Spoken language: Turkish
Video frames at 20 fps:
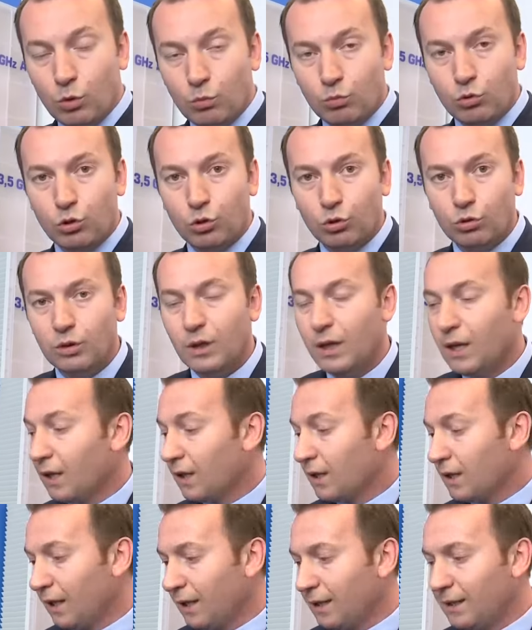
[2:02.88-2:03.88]
mümkün.
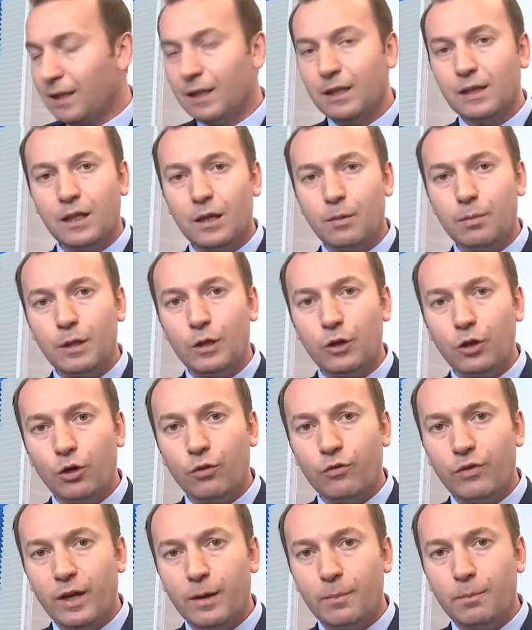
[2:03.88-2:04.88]
Kayıt
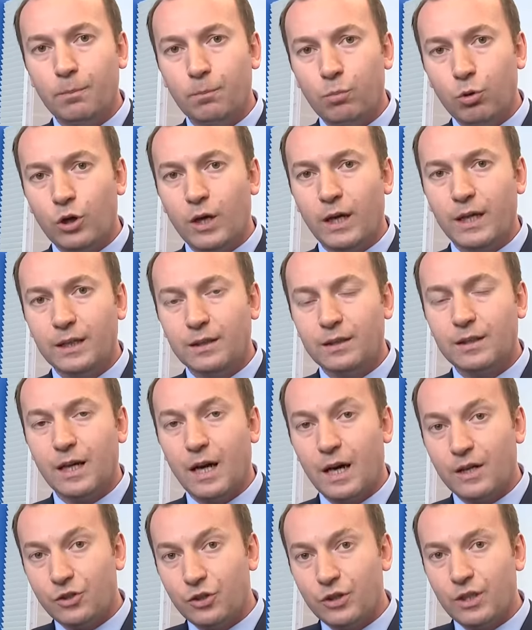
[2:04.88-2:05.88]
alınabiliyor ve bu
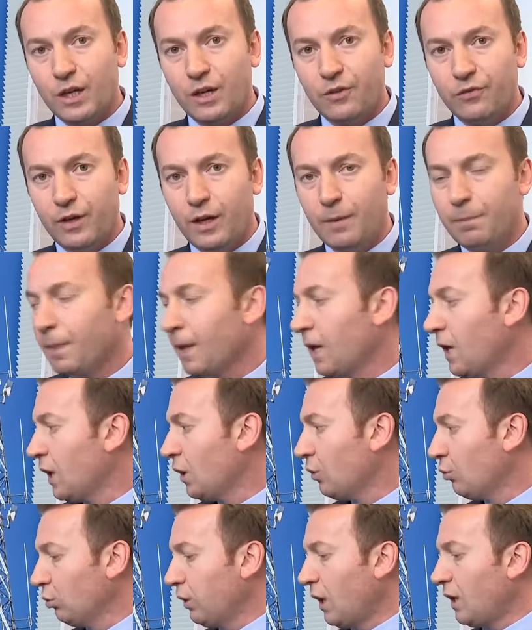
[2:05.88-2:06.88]
kayıt karşı tarafa
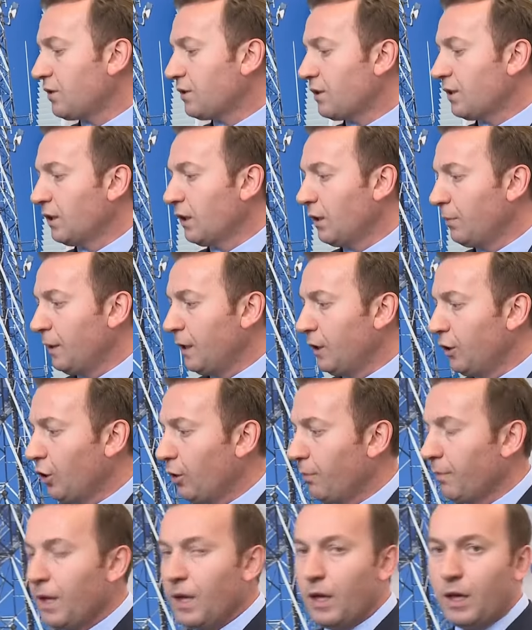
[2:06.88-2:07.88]

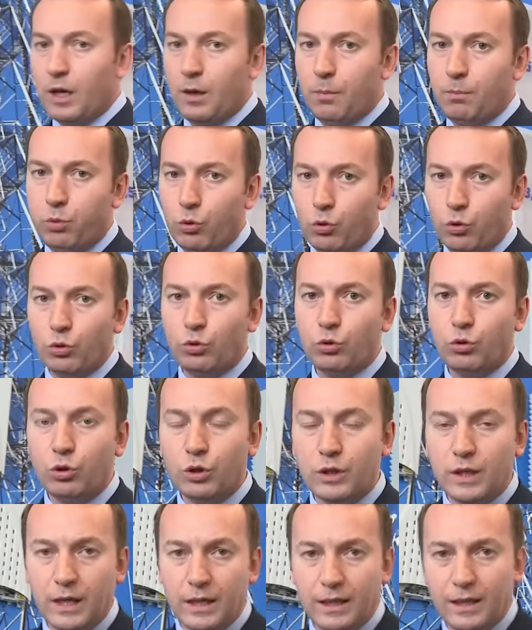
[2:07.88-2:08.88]
ulaştırılabiliyor. E, bu
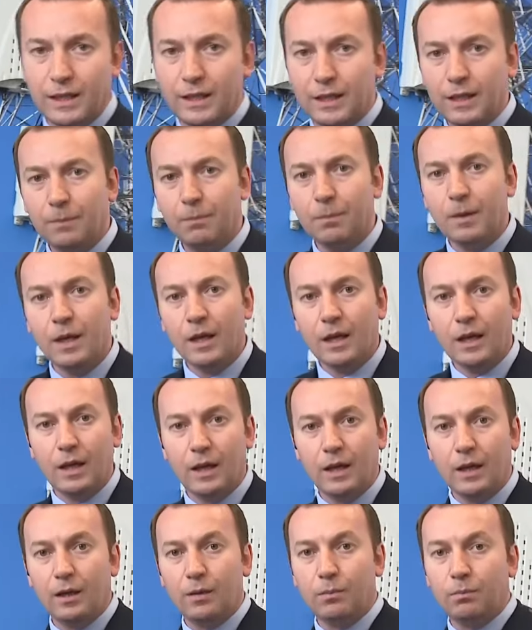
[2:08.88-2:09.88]
Türkiye'deki
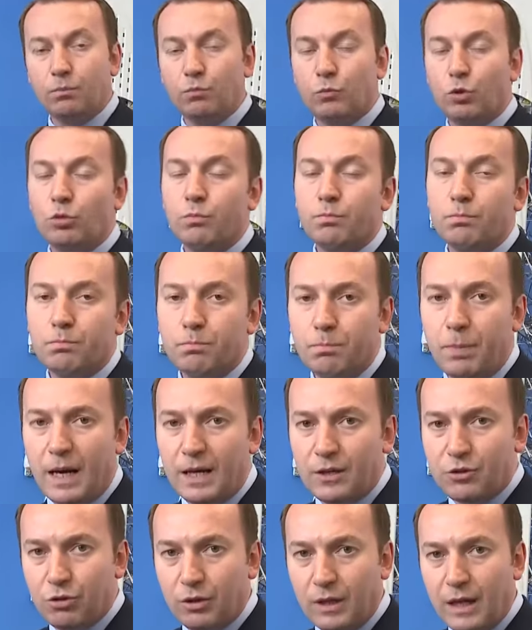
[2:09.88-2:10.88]
e, tüm
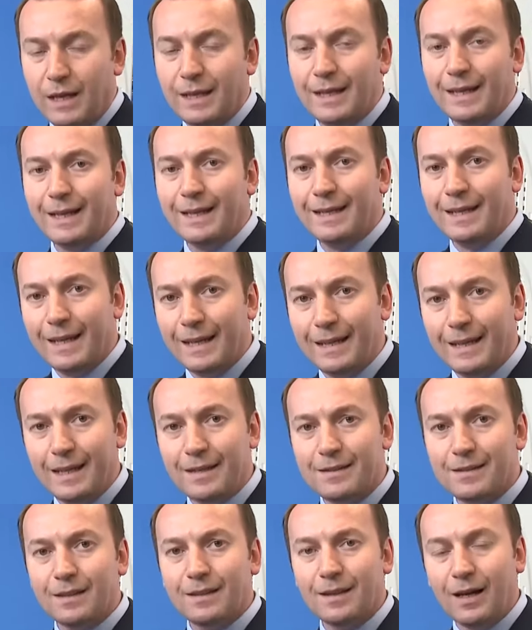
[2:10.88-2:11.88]
personellere
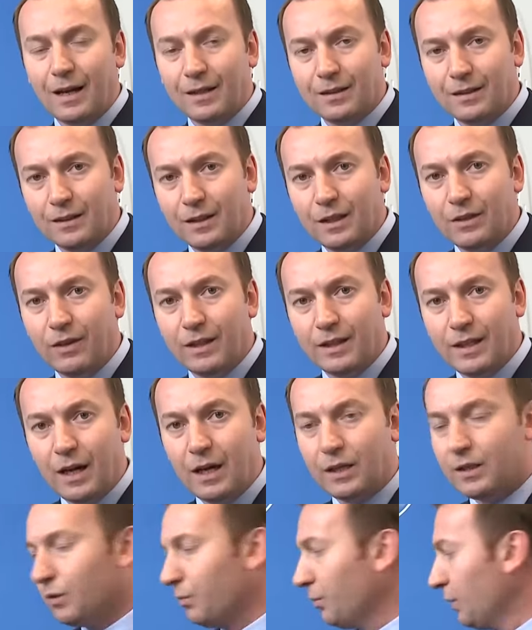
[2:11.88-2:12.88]
neredeyse dağıtıldı ve
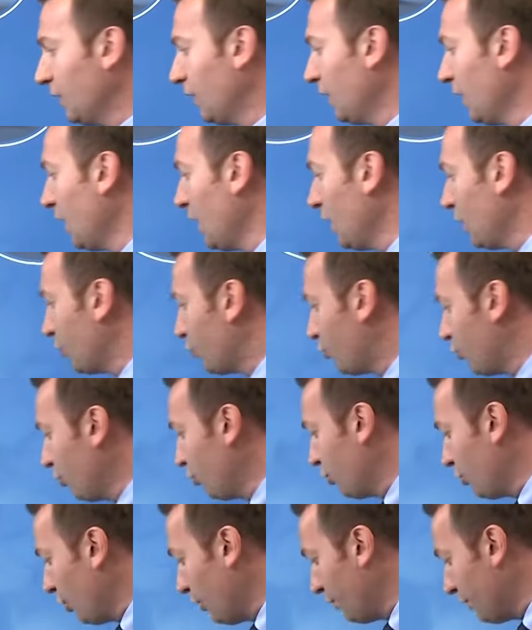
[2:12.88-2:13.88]
dağıtımı
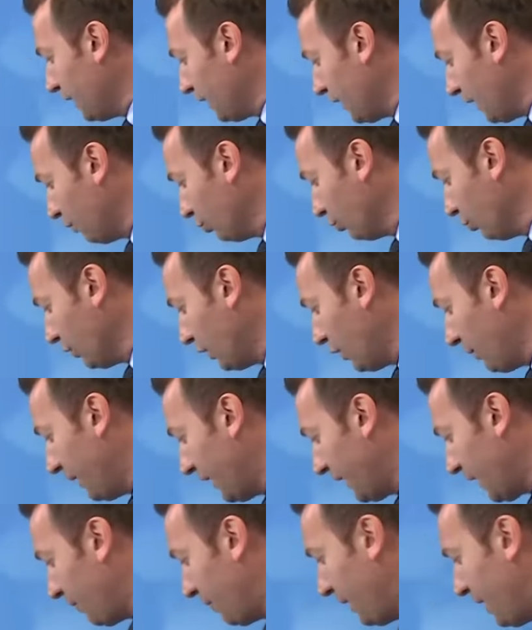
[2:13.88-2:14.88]
sürüyor. Yine
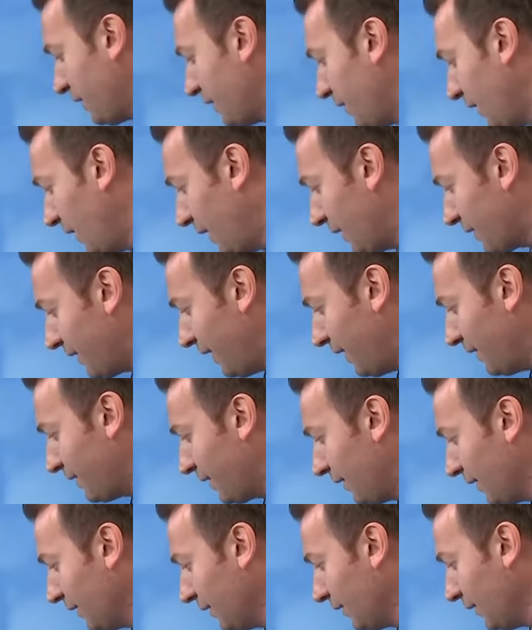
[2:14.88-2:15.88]
bununla beraber
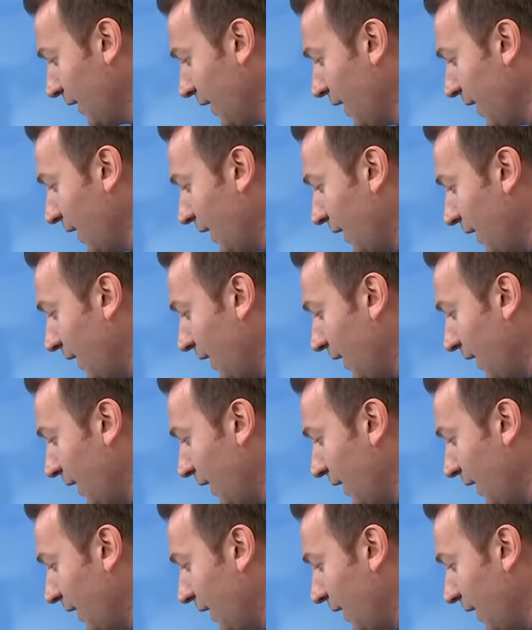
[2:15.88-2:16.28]
Aselsan'ın